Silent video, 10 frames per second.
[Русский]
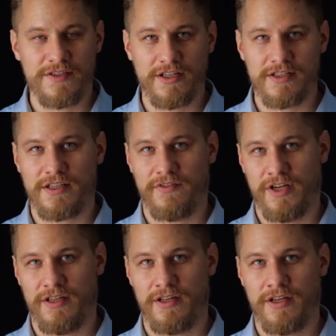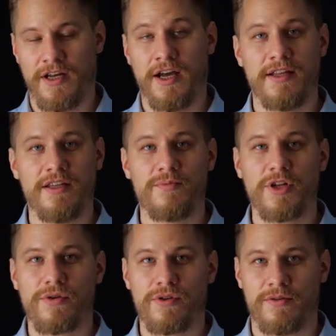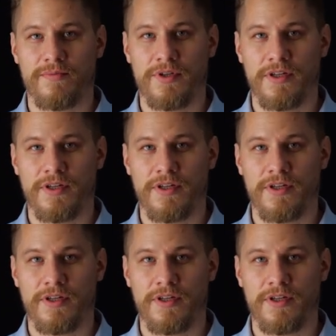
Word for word: всех славян одним народом.